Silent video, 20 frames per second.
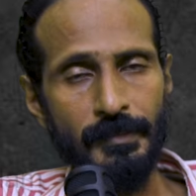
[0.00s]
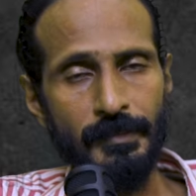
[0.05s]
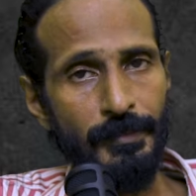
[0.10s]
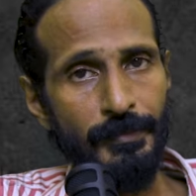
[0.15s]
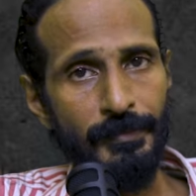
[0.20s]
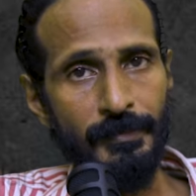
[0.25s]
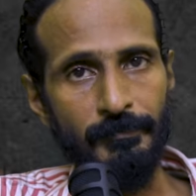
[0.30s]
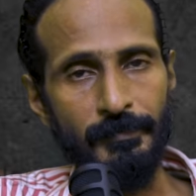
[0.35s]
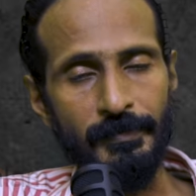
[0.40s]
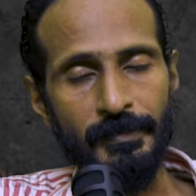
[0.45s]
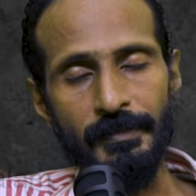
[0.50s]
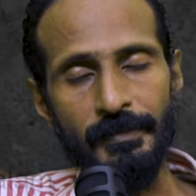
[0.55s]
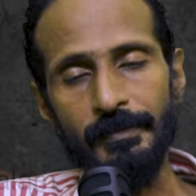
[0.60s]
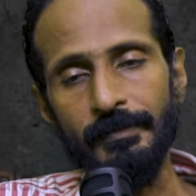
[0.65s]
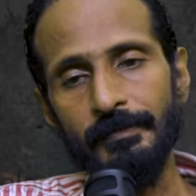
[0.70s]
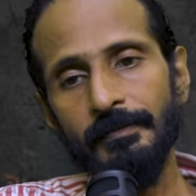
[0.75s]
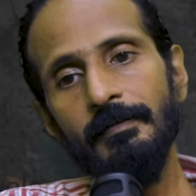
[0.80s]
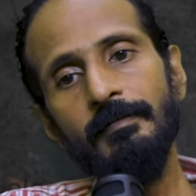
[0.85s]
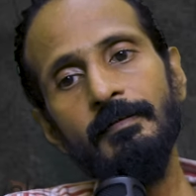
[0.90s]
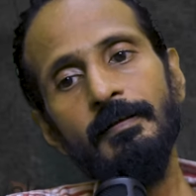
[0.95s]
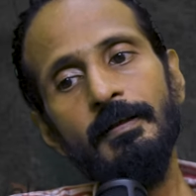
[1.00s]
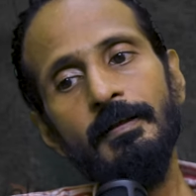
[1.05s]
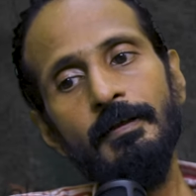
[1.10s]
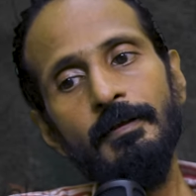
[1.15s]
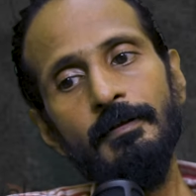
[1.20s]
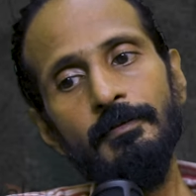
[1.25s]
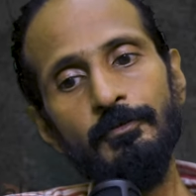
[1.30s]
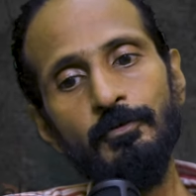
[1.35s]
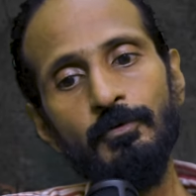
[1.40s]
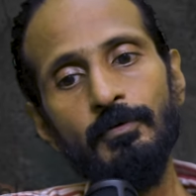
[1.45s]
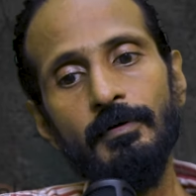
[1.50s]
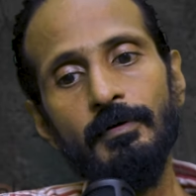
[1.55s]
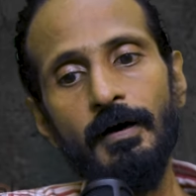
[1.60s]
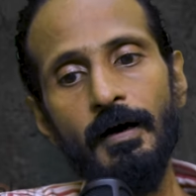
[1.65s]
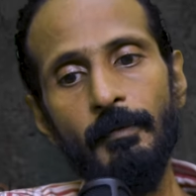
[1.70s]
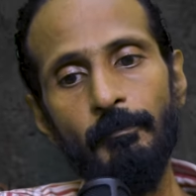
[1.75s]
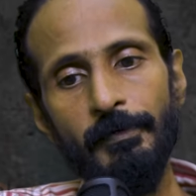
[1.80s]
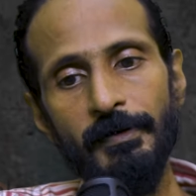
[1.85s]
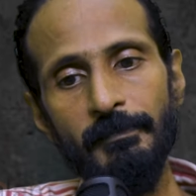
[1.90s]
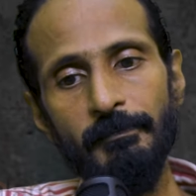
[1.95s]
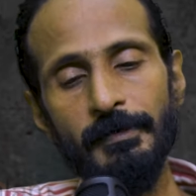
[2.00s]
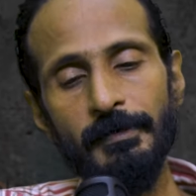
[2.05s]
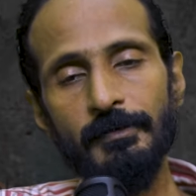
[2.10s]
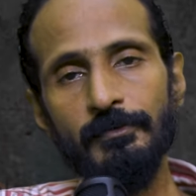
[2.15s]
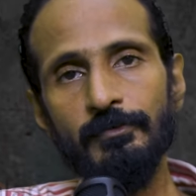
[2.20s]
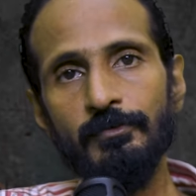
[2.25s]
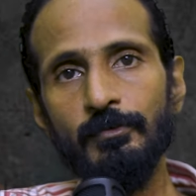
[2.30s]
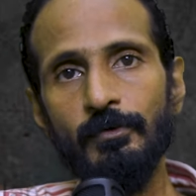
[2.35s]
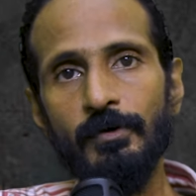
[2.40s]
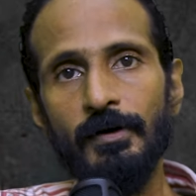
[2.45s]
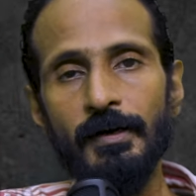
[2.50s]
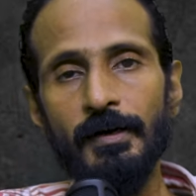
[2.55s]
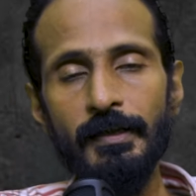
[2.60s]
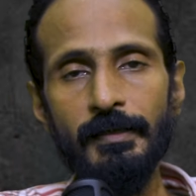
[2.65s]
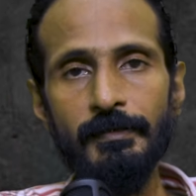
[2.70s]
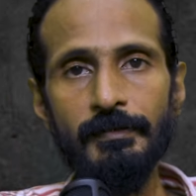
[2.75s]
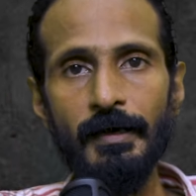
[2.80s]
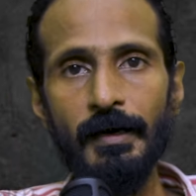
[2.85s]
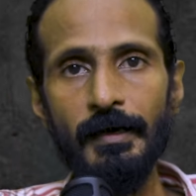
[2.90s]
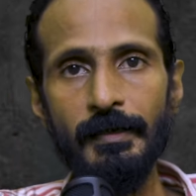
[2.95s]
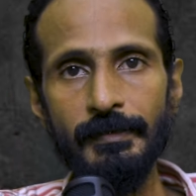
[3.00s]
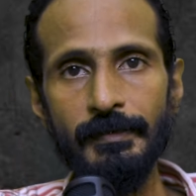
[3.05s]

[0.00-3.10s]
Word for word: கணிக்கப்படுகிறது ஸோ அப்படிப்பட்ட சூழலில் இந்த